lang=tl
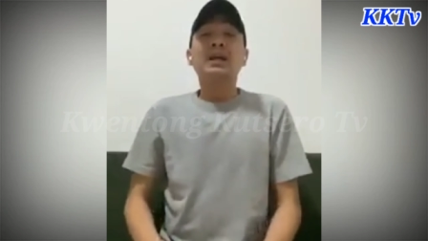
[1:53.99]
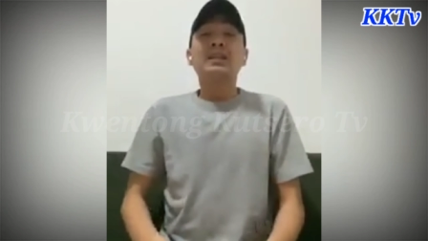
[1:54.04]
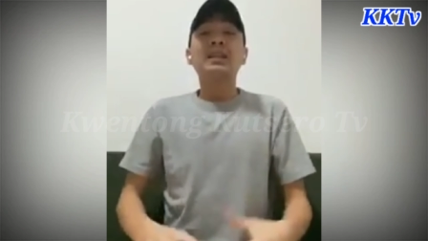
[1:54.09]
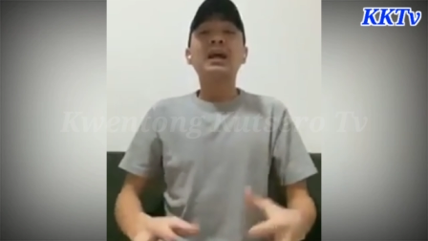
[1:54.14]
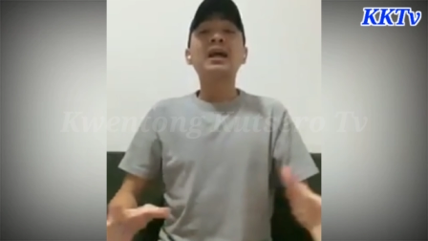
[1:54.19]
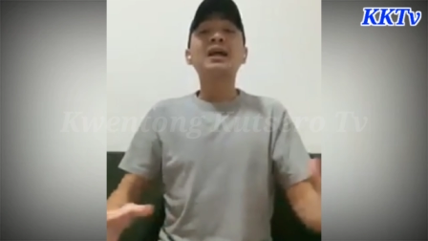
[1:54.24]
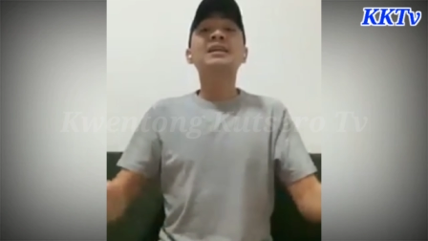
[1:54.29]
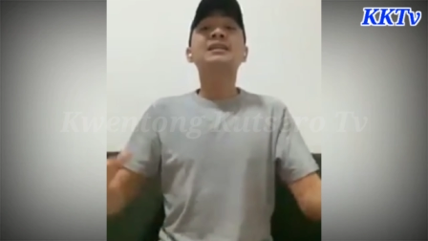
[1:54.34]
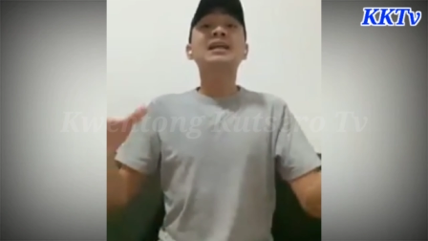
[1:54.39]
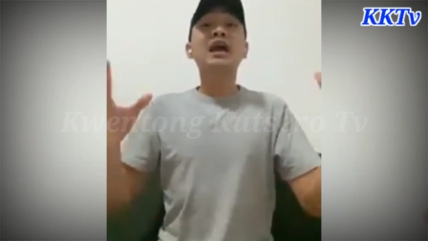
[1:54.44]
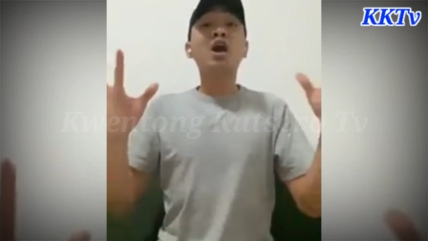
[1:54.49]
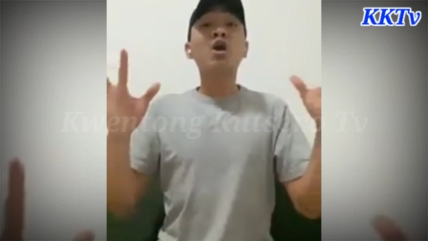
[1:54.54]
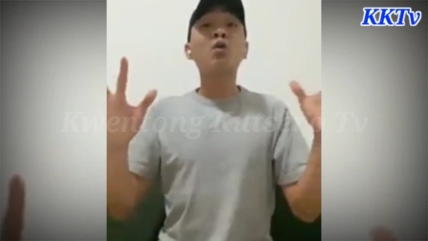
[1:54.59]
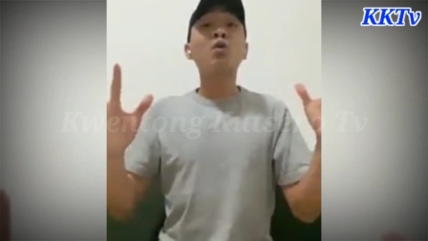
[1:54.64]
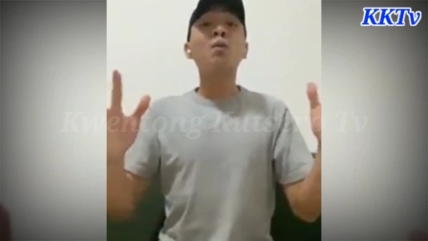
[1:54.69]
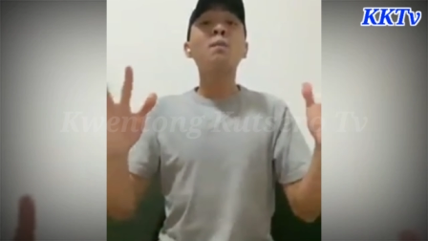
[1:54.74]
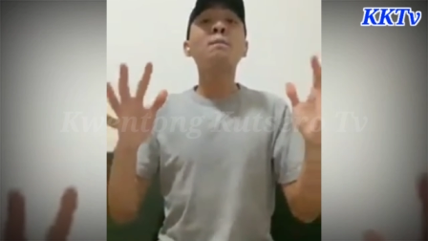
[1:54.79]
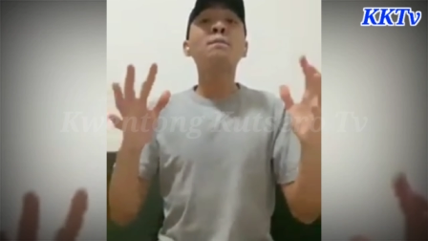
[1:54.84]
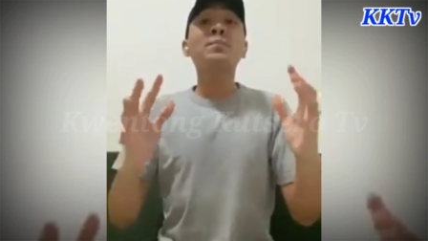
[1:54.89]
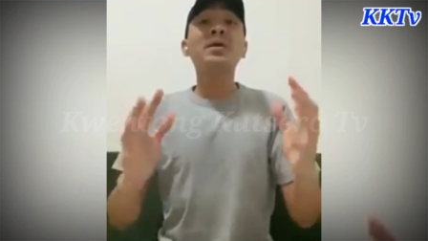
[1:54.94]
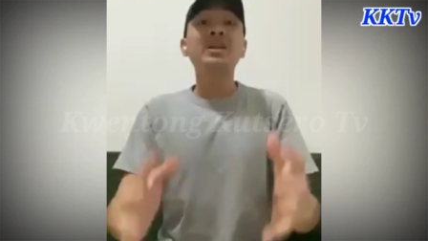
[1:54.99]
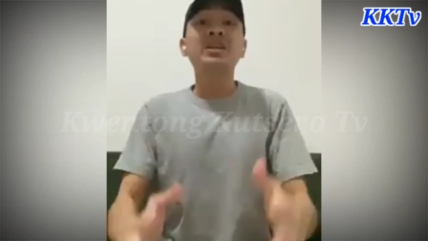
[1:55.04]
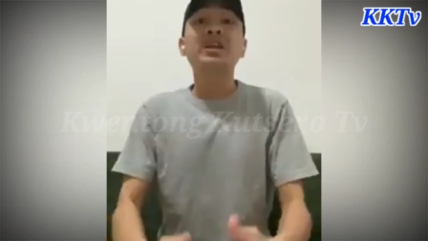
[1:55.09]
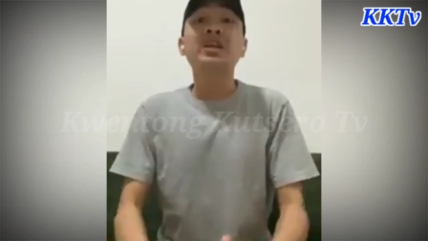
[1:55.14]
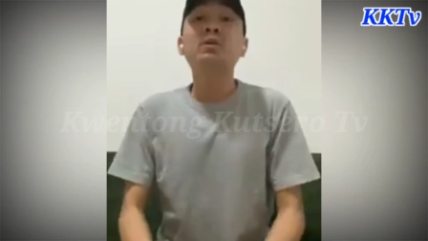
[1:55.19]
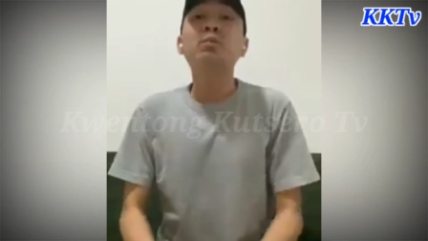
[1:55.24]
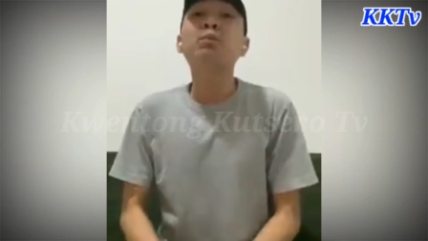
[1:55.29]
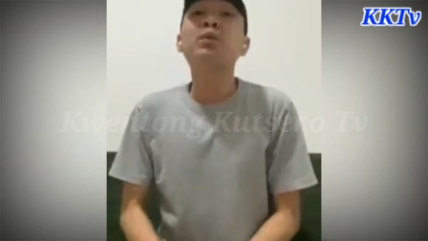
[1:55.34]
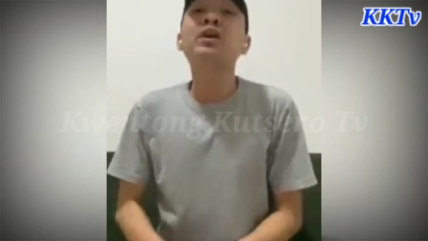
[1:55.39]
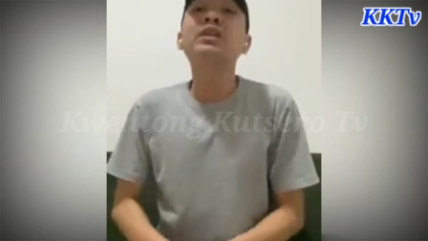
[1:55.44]
ng isang
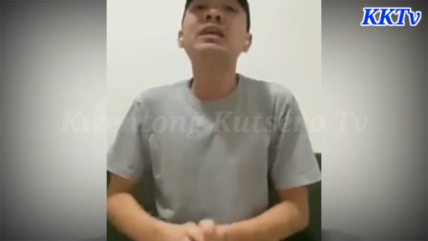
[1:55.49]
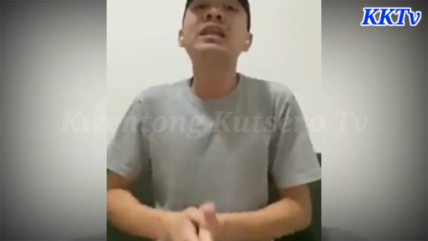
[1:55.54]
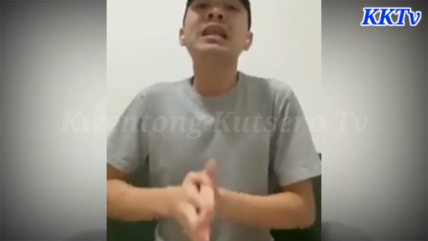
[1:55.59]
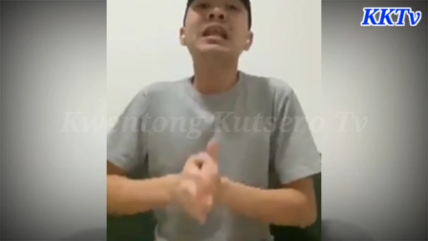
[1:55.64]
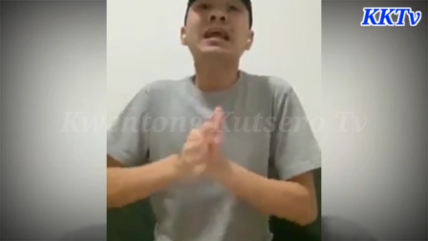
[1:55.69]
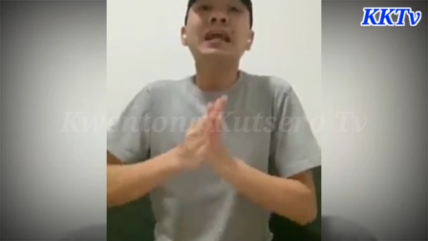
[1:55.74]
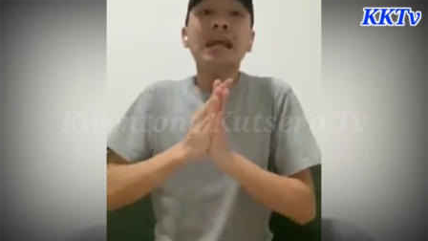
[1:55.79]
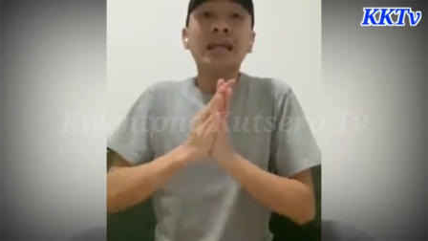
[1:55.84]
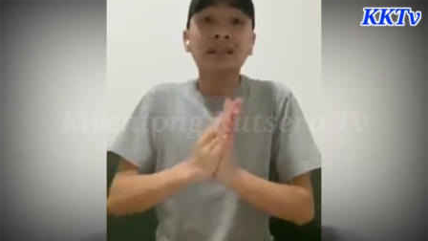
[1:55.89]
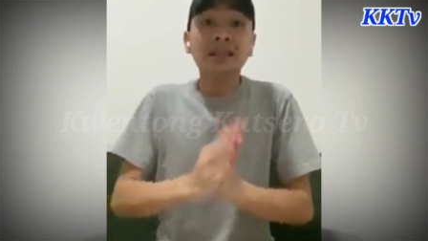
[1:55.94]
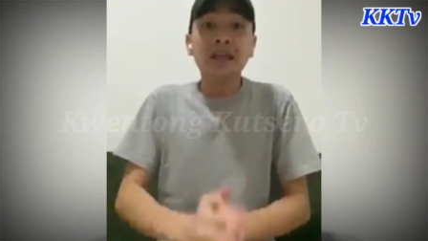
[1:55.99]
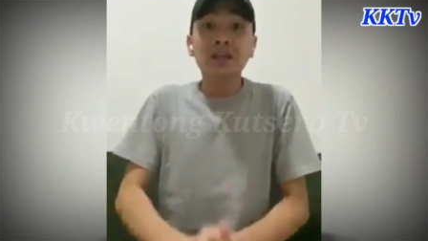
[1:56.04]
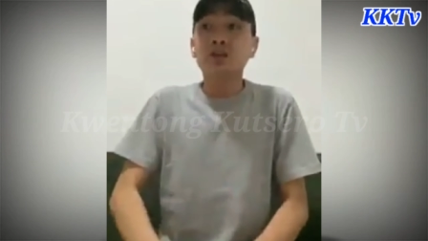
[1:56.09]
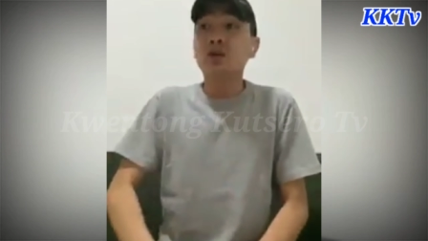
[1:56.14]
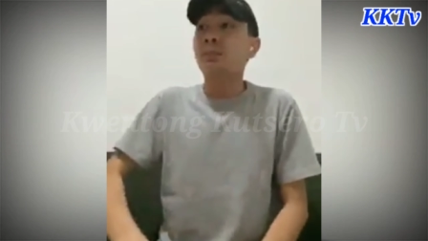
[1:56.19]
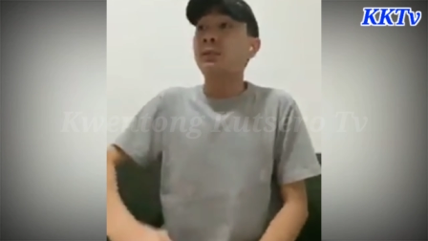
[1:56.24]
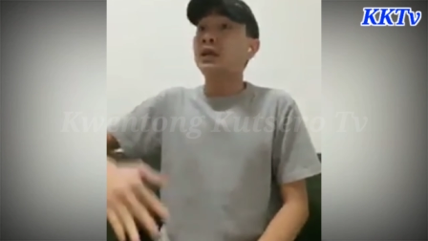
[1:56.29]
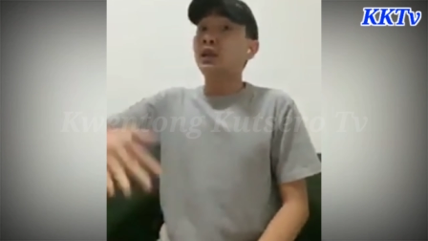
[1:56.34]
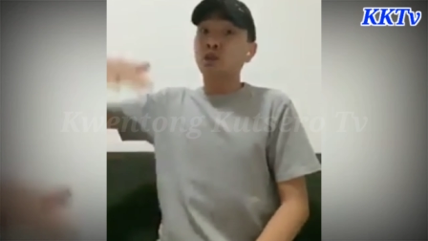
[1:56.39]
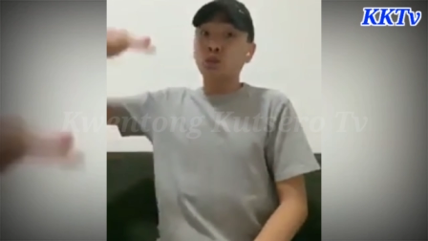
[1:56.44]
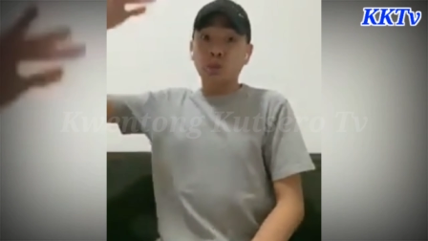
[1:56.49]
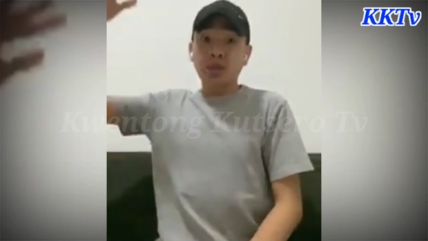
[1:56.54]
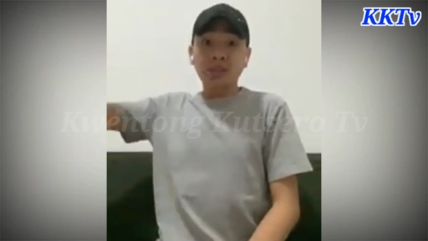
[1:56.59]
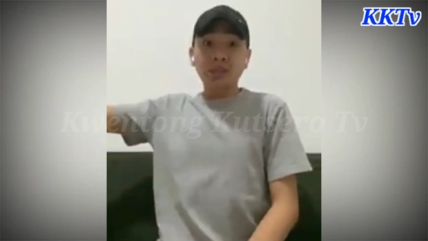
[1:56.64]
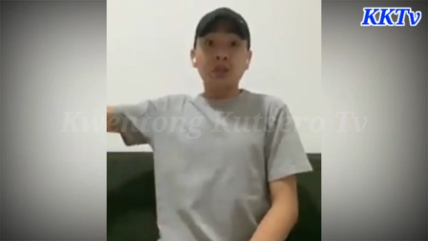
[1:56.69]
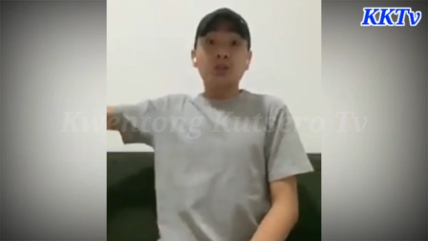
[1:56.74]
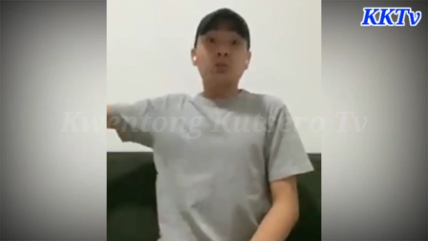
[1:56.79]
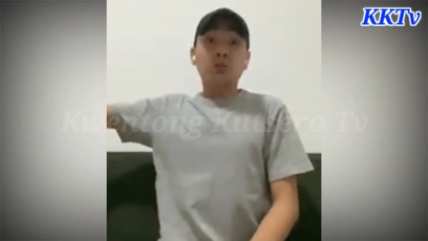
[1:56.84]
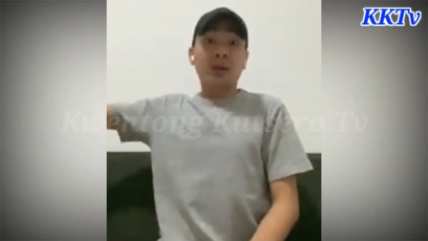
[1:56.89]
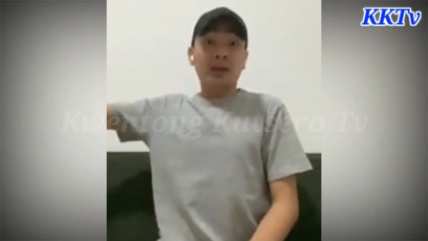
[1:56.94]
kumpanya na pwede lang itayo by
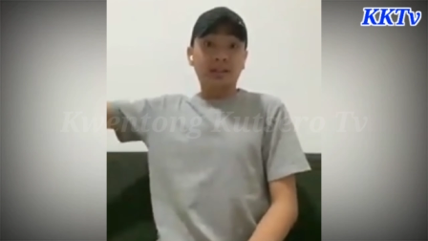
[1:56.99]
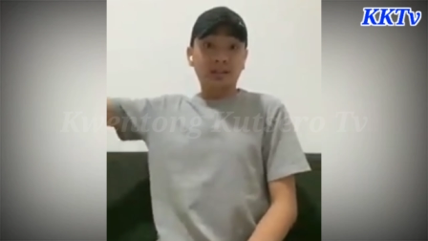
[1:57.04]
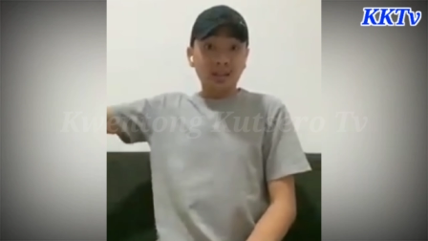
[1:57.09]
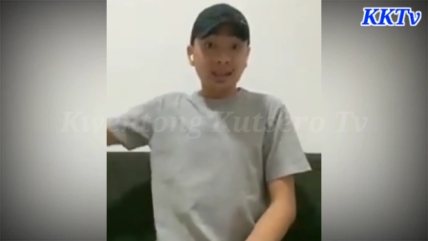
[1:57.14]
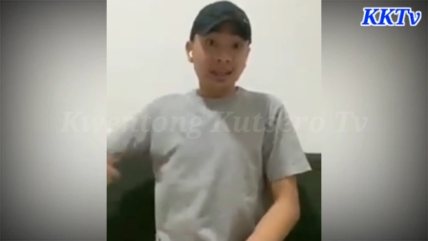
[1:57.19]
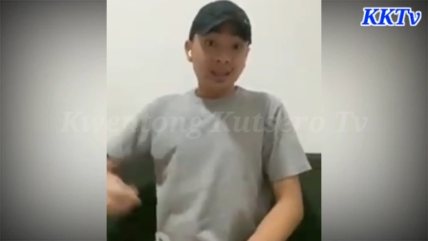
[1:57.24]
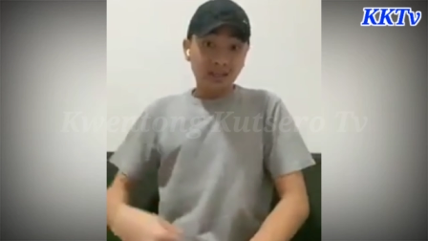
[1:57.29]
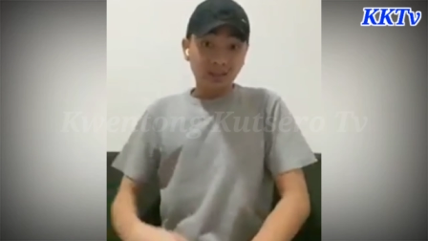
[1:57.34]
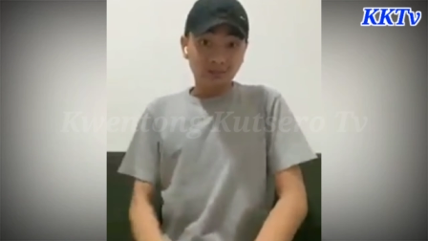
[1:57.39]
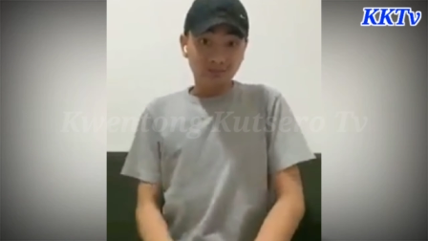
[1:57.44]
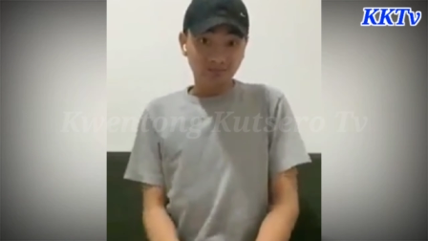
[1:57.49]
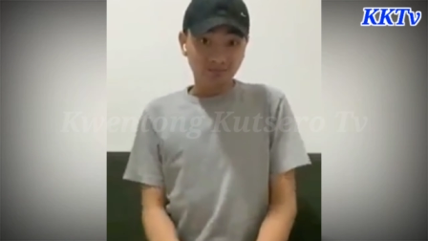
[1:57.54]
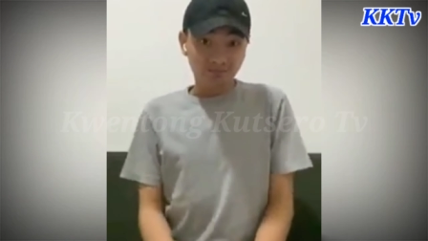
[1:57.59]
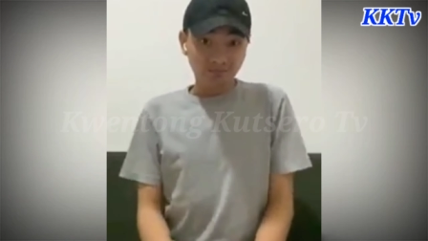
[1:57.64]
2020.